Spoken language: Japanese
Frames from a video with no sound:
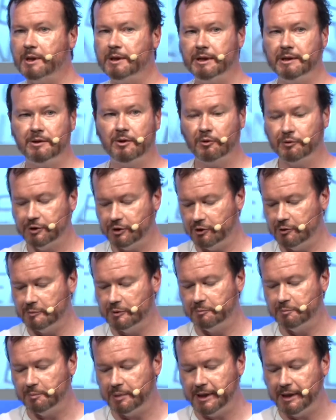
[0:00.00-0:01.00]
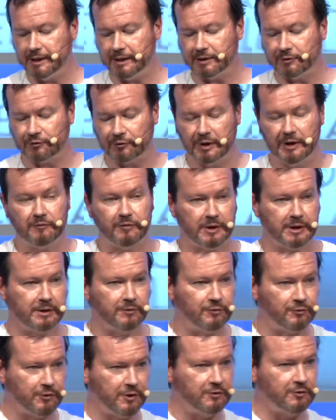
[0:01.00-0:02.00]
常に有用だと思いますなぜ
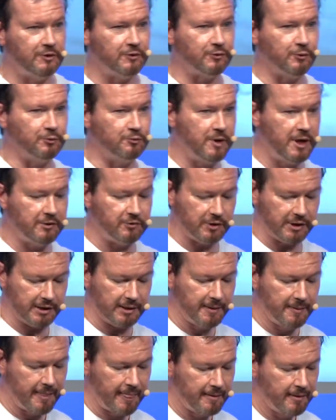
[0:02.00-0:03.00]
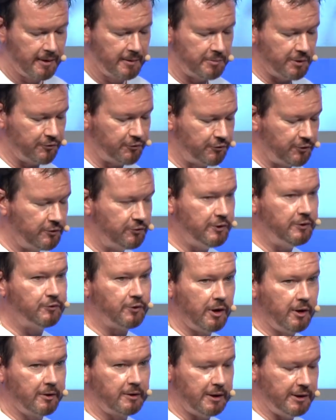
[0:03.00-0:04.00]
かと言いますと都市ではすでに非
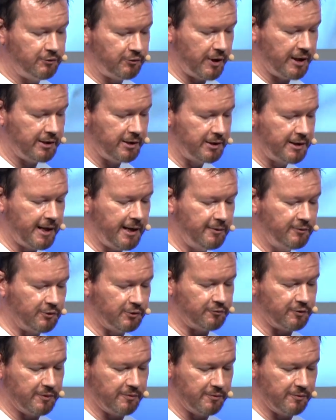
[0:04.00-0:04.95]
人間的なものが多く